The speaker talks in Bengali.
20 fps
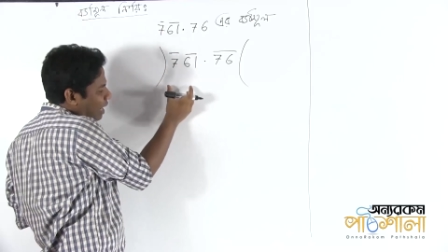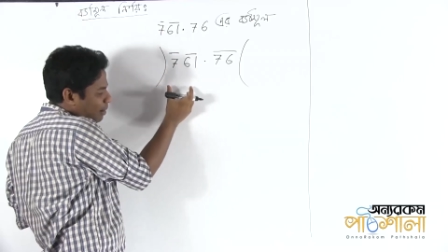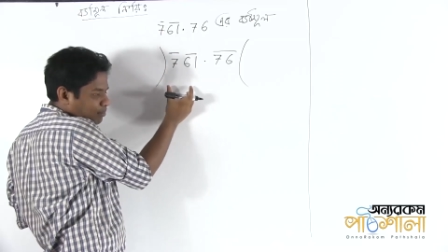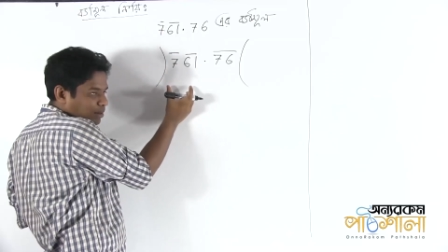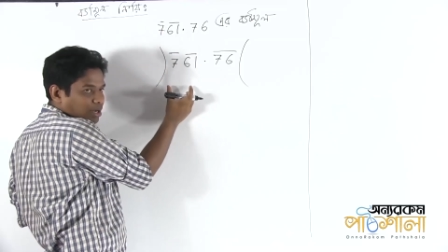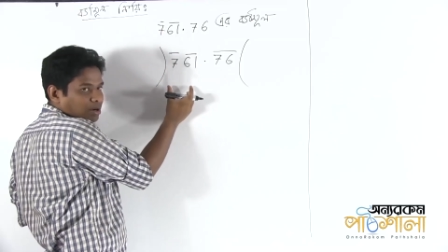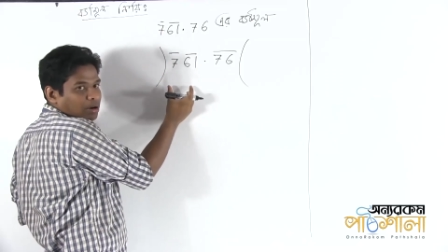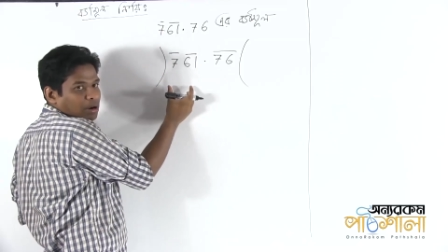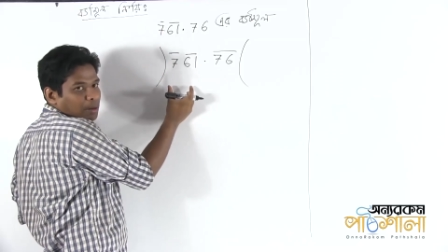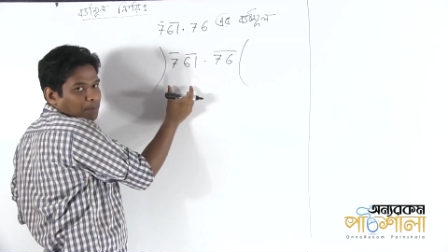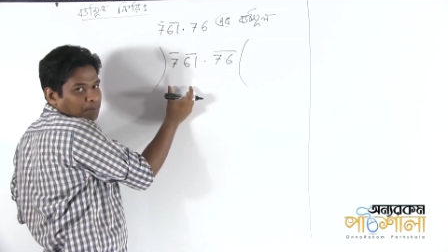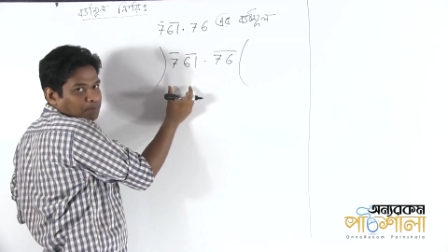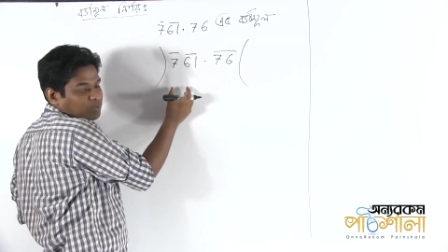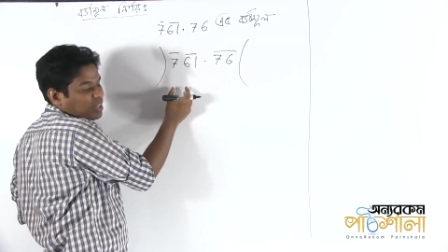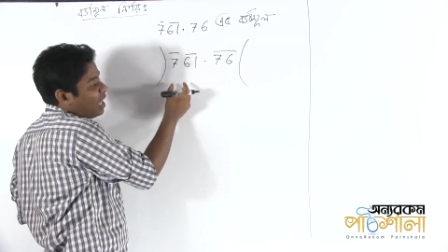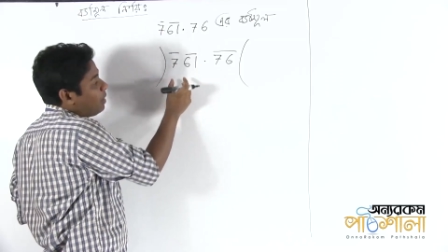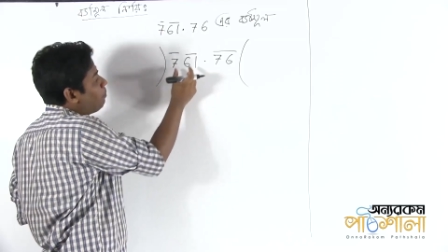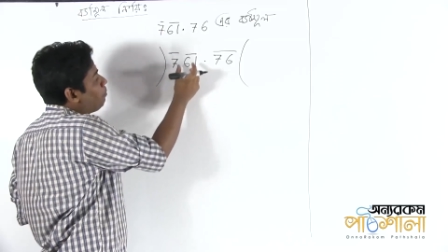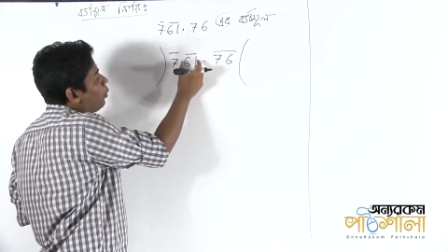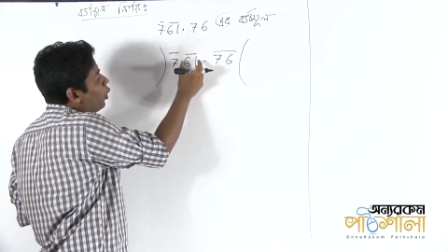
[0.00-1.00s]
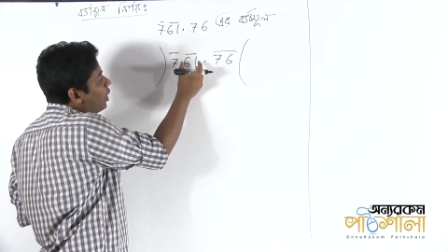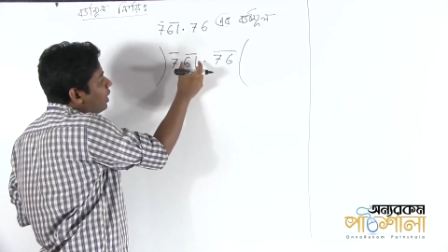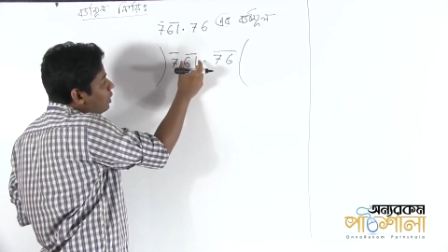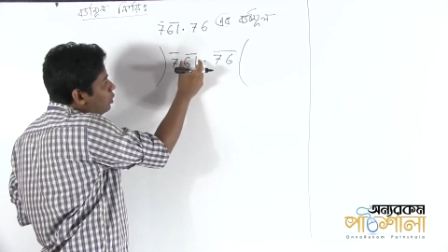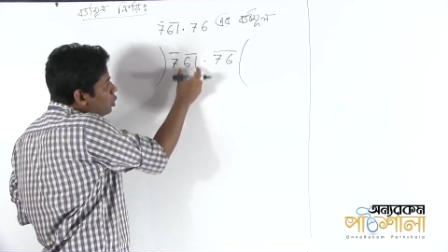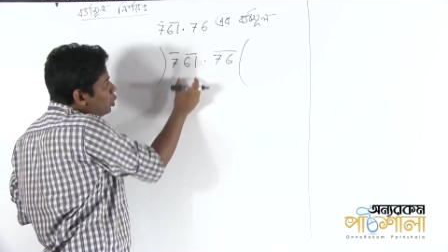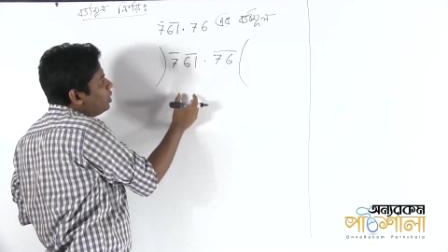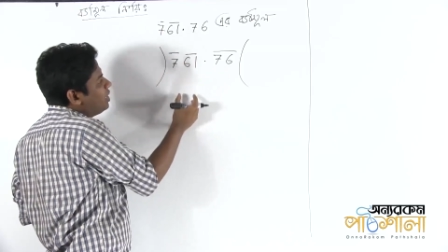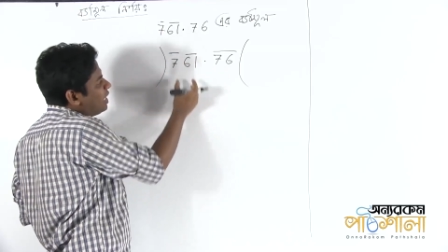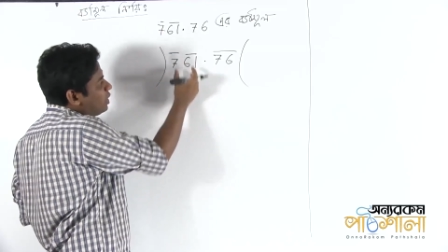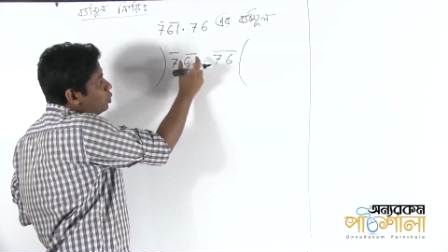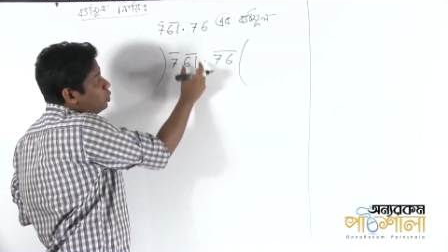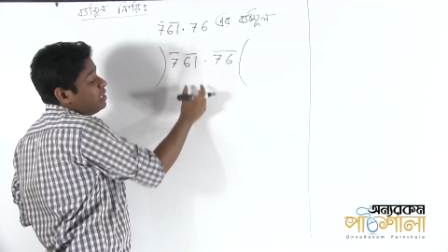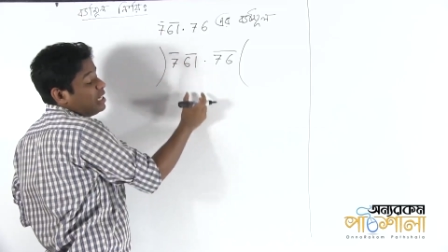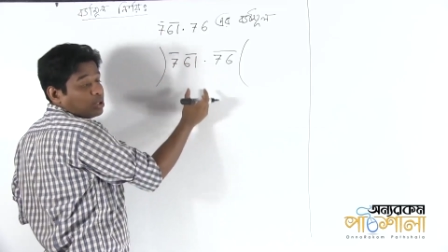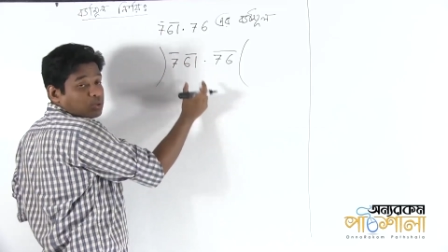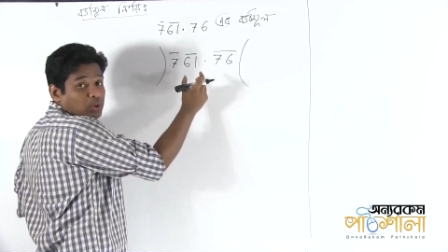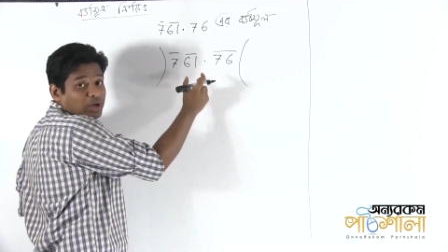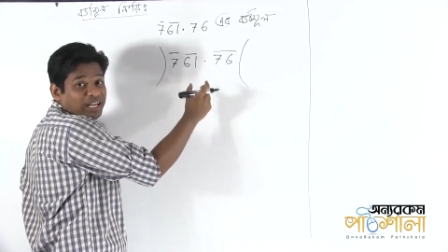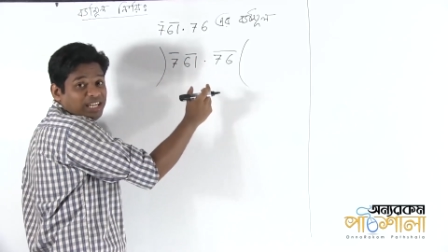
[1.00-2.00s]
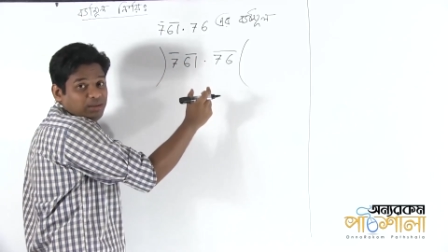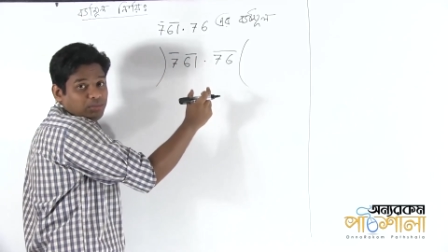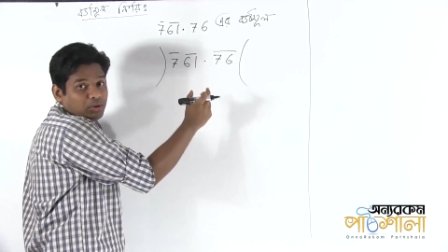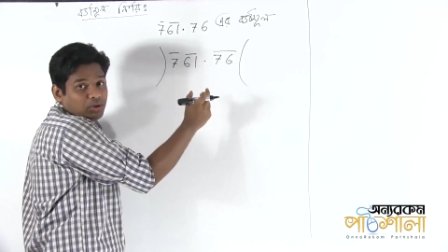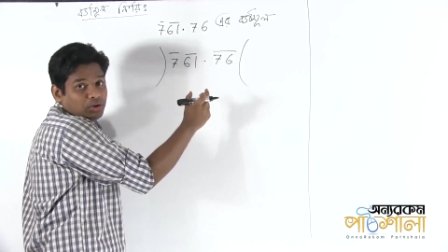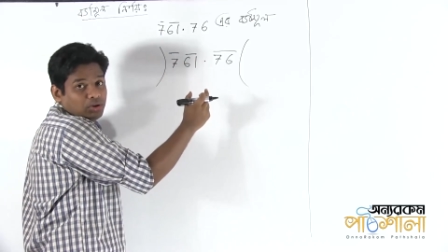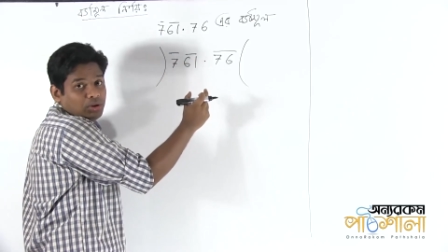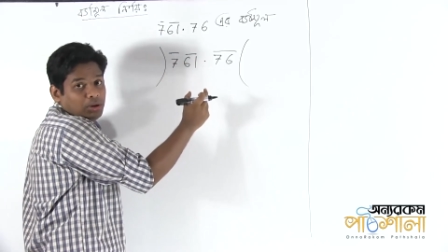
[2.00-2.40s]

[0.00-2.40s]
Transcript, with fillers: আমরা তারপরে দুইটা দুইটা করে নিব